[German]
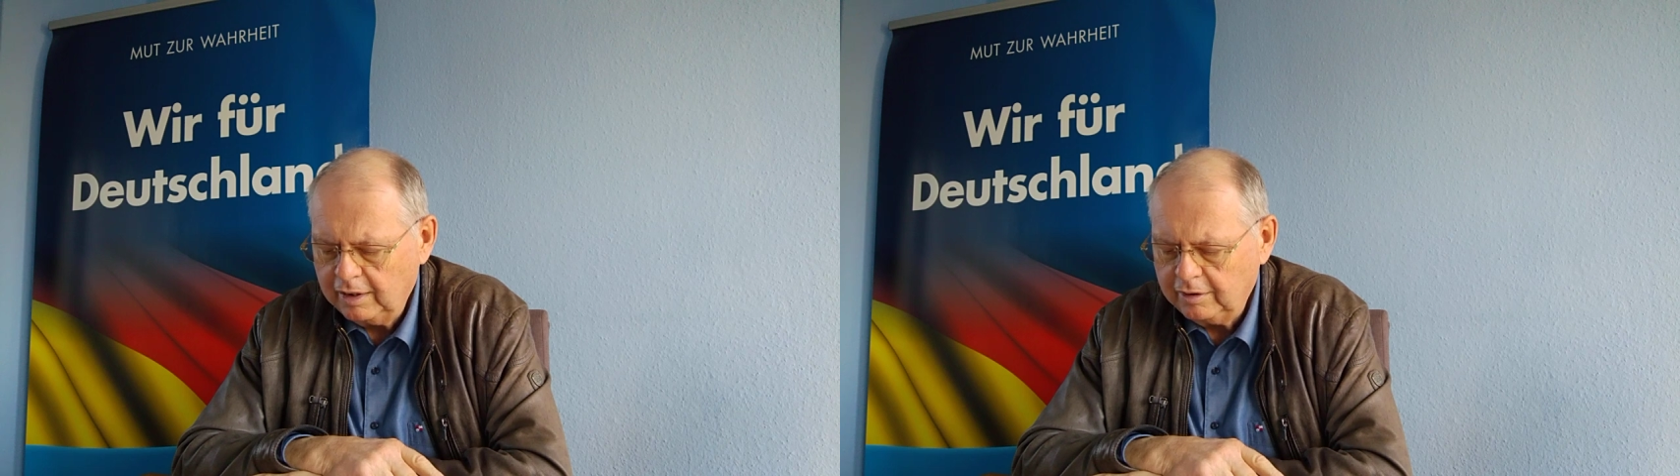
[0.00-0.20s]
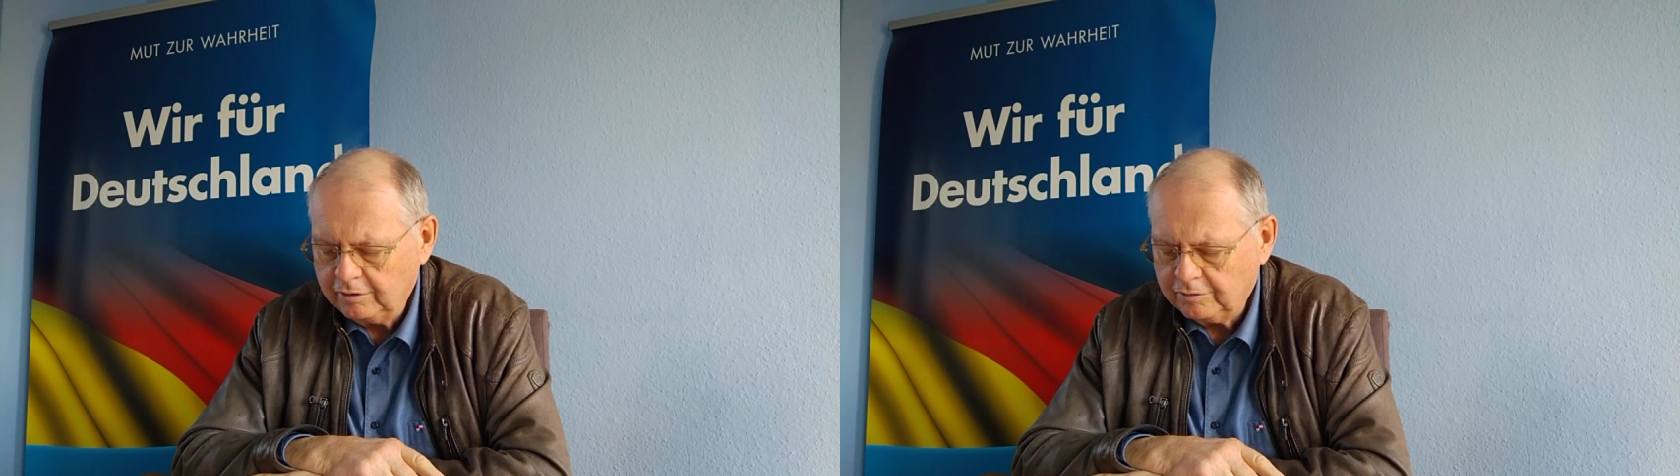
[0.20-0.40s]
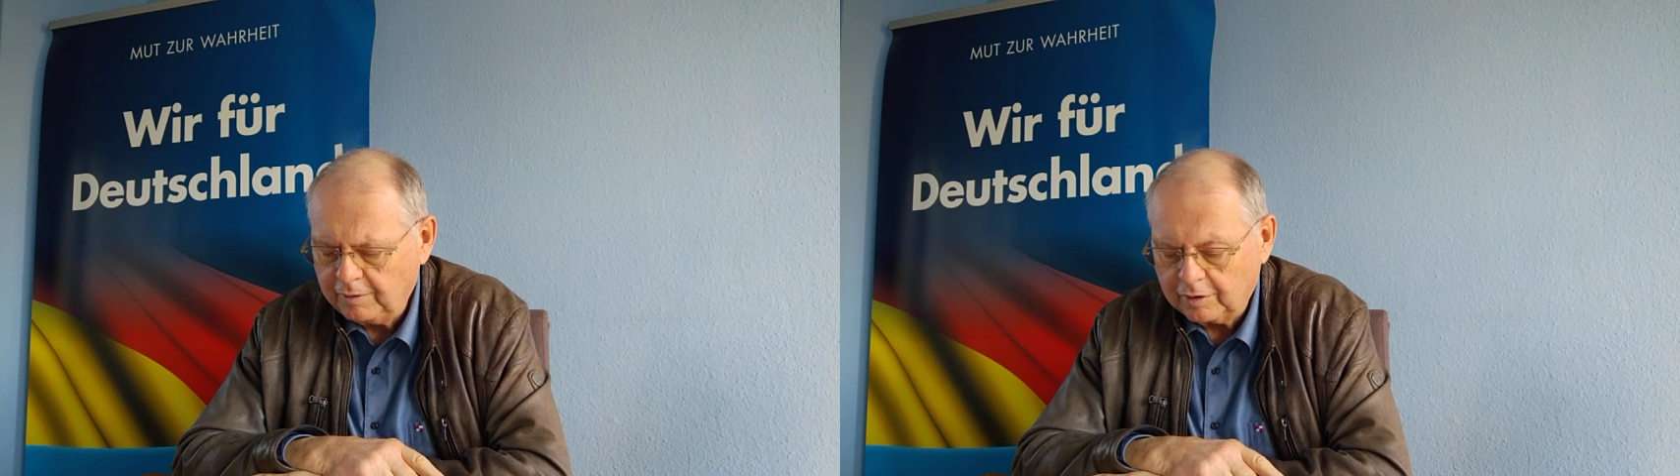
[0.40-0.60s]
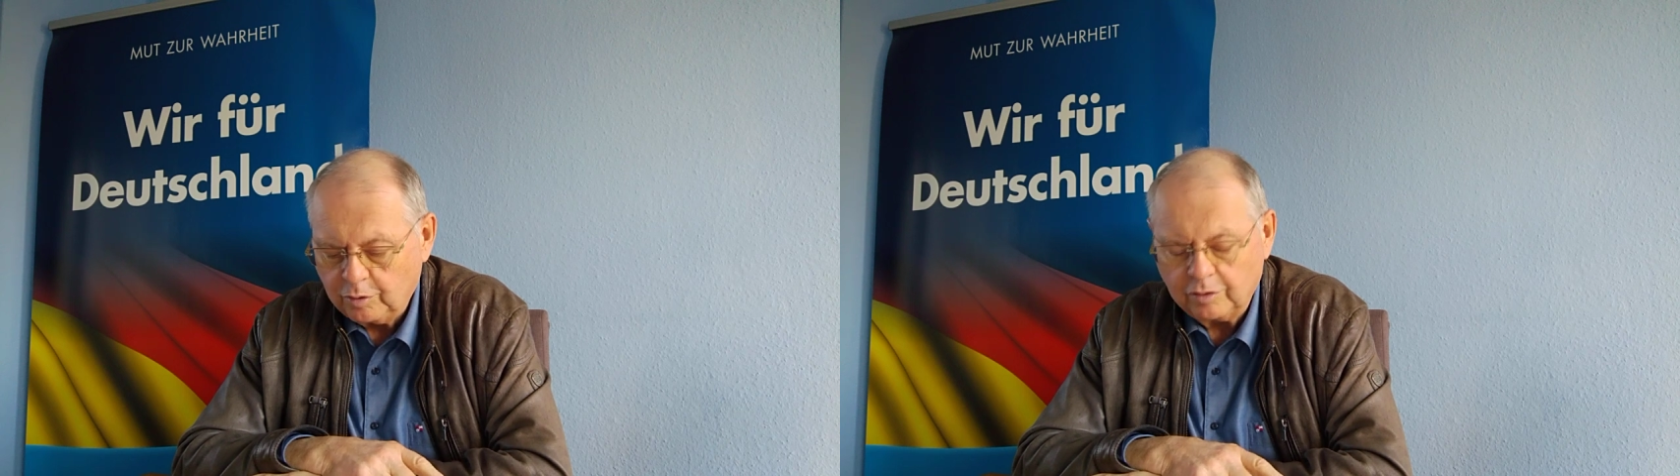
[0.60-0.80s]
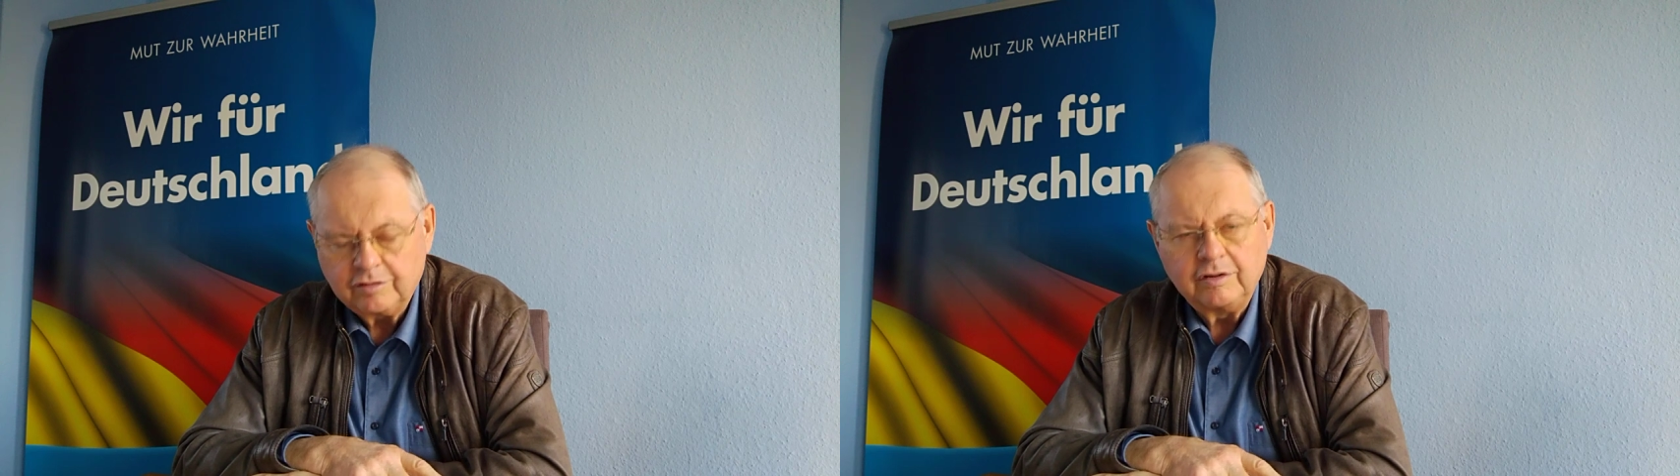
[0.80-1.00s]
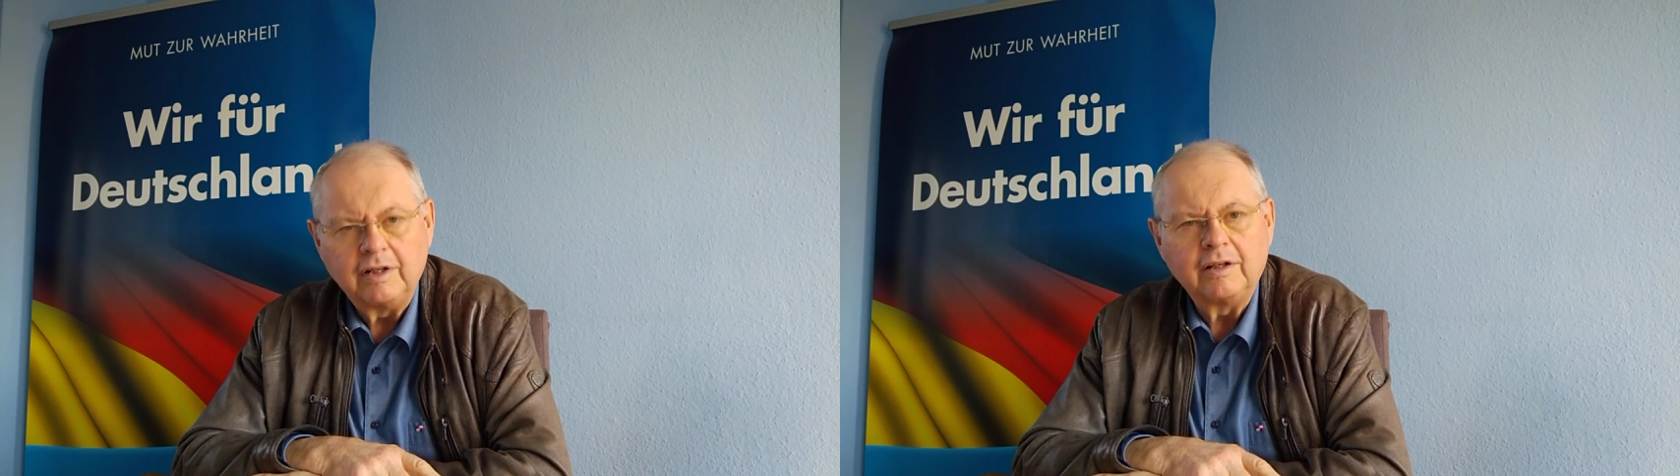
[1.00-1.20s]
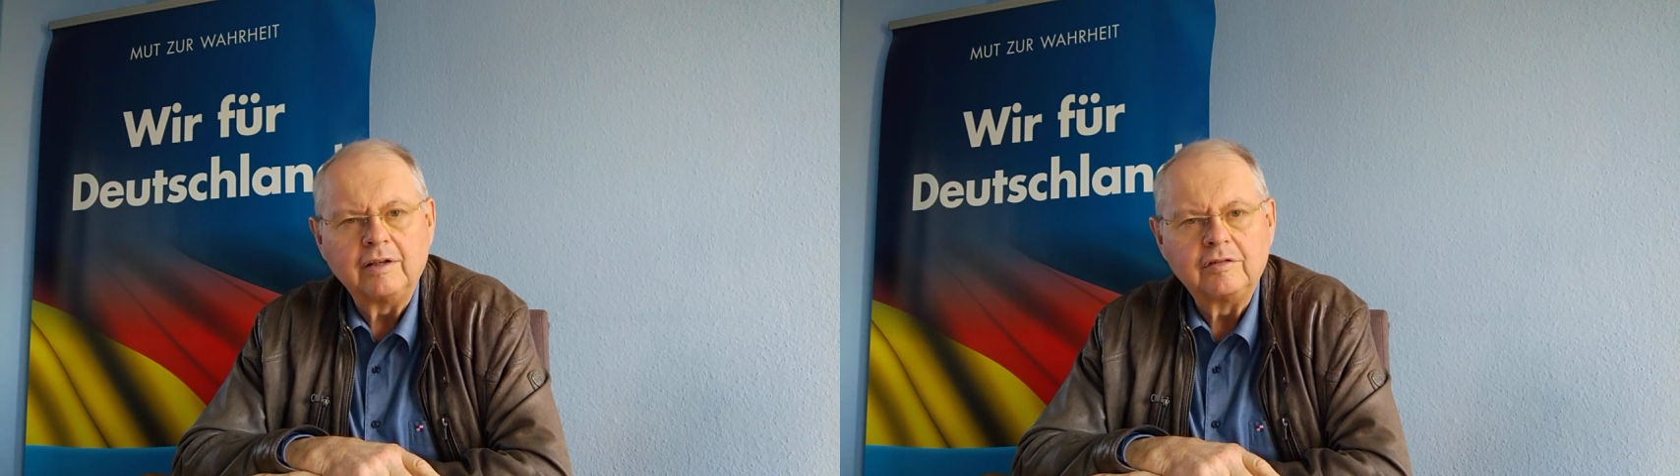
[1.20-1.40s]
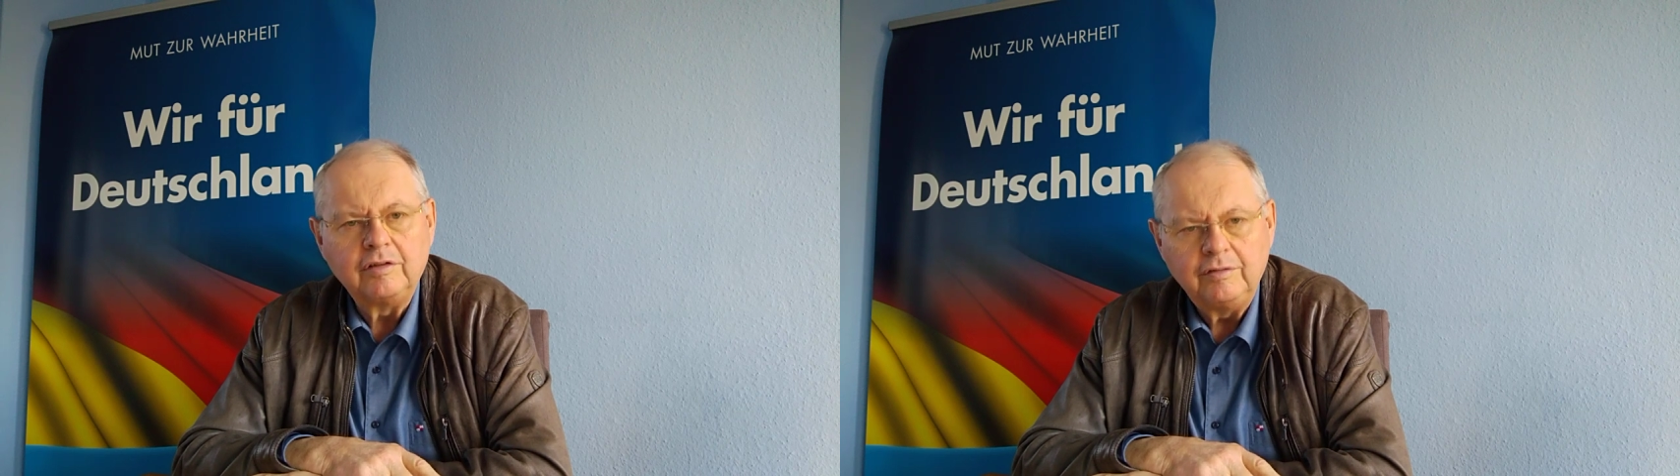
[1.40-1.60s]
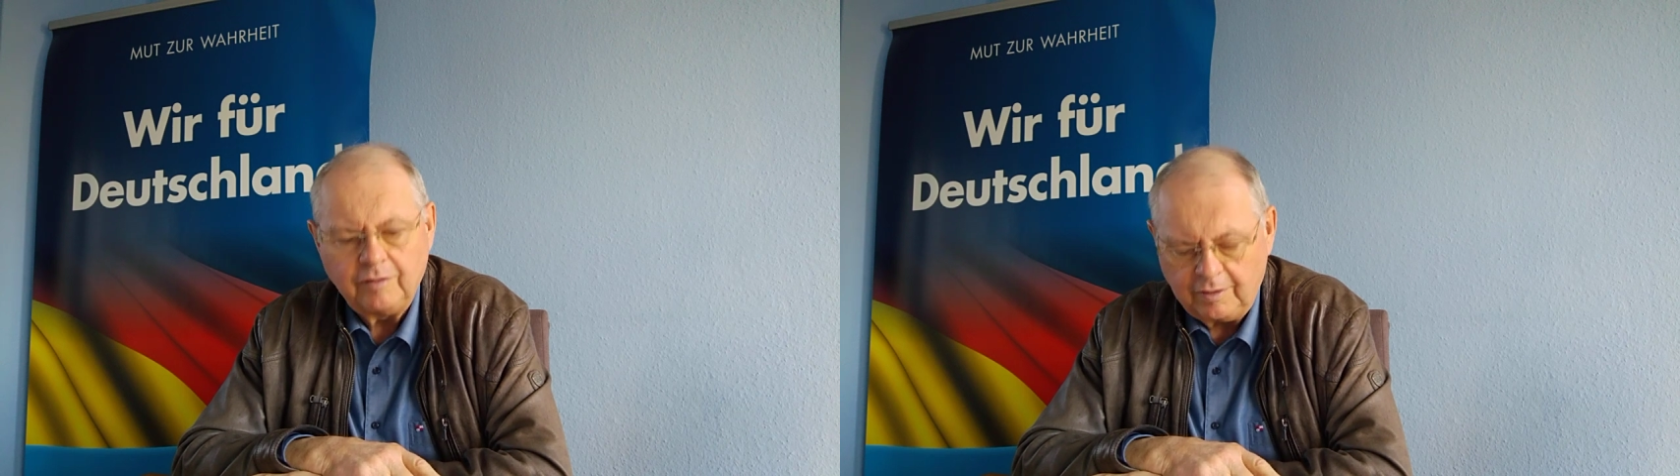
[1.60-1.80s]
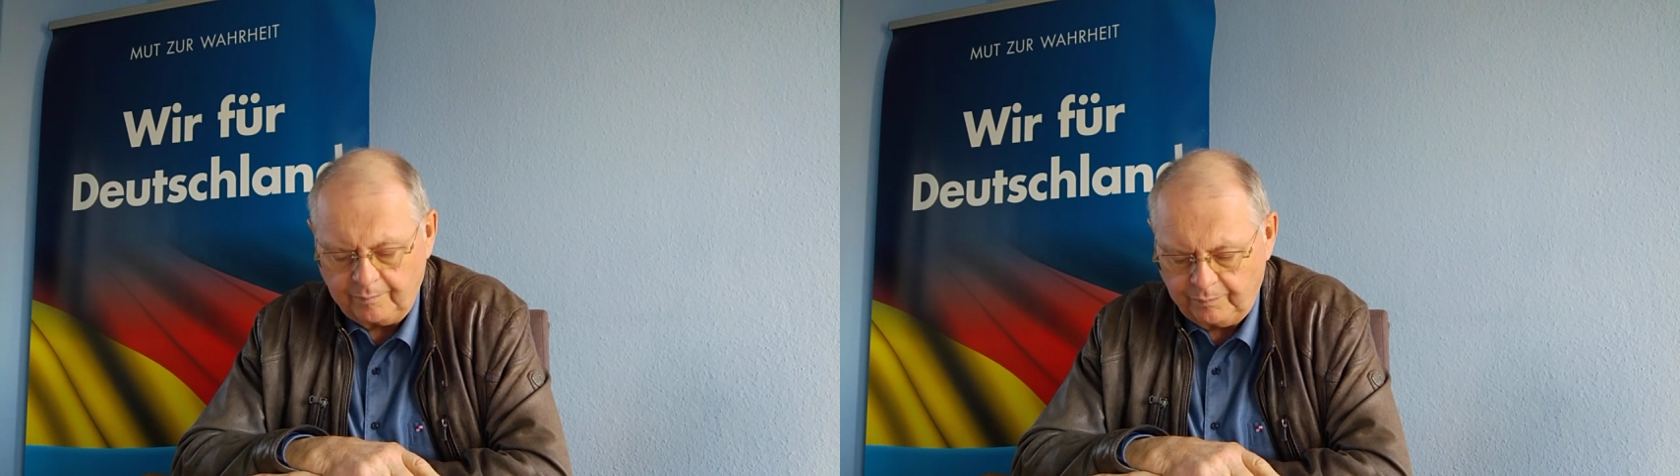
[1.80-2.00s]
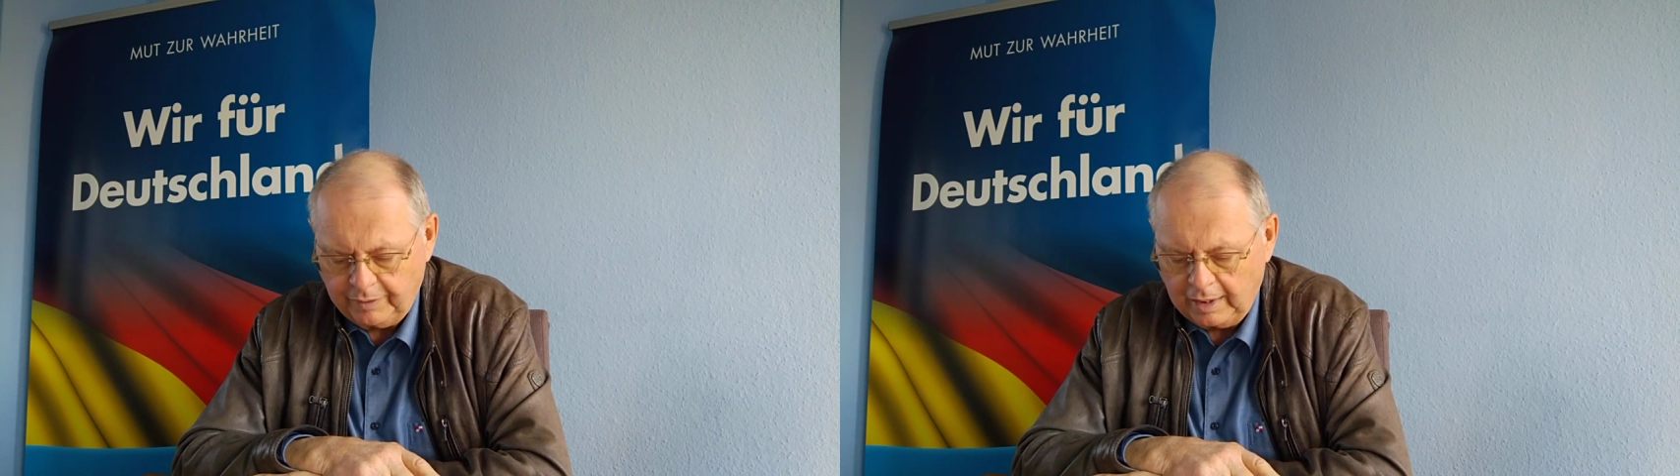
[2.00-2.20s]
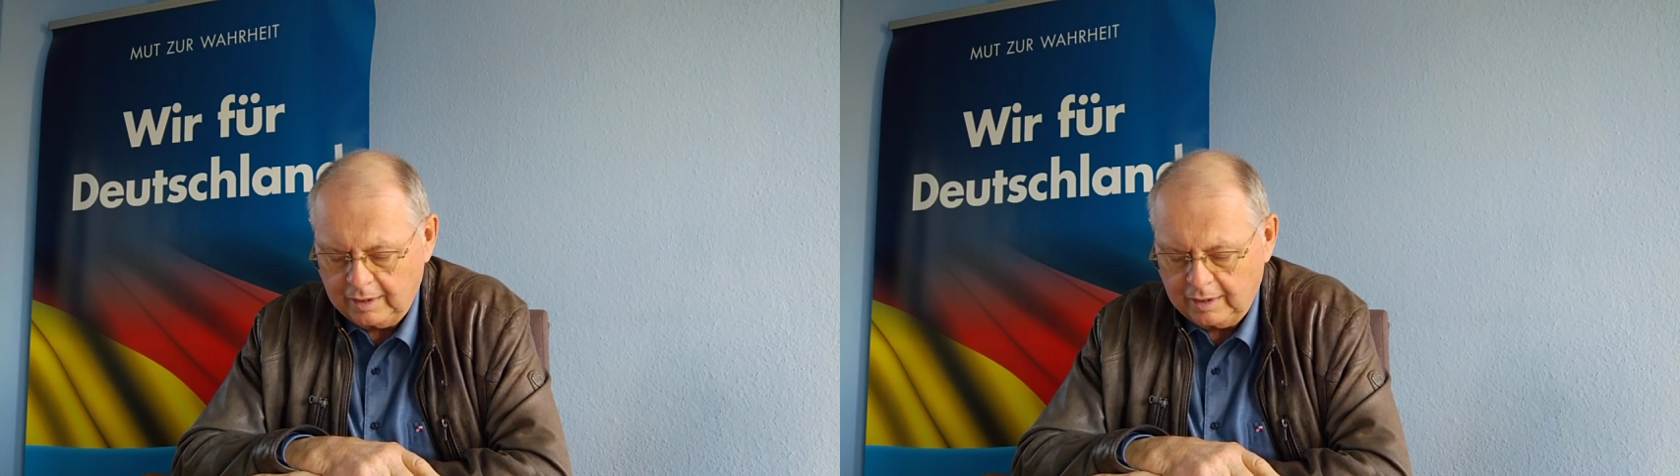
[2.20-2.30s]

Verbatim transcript: die zwar kostenintensiver,